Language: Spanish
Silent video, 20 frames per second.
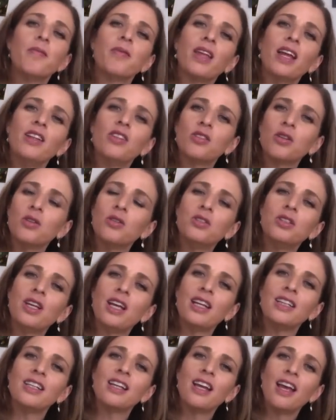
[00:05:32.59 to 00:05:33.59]

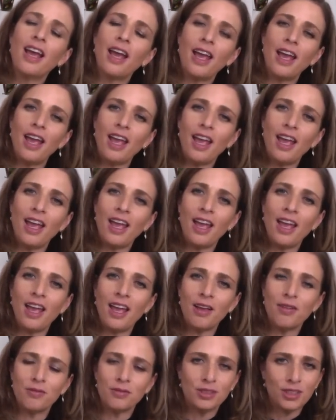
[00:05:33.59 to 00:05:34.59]
Entonces,
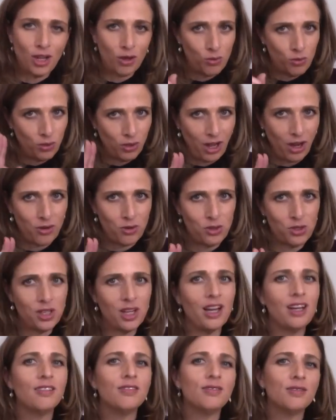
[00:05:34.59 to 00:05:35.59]
eh, segunda
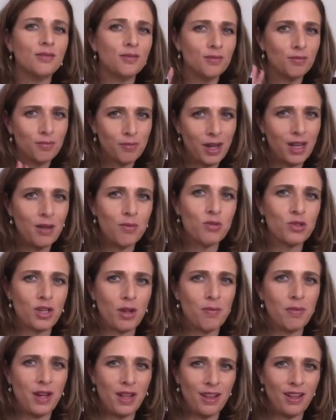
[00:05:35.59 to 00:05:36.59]
cosa, venimos a
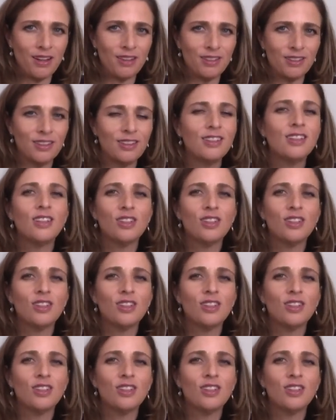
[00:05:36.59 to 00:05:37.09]
aprender.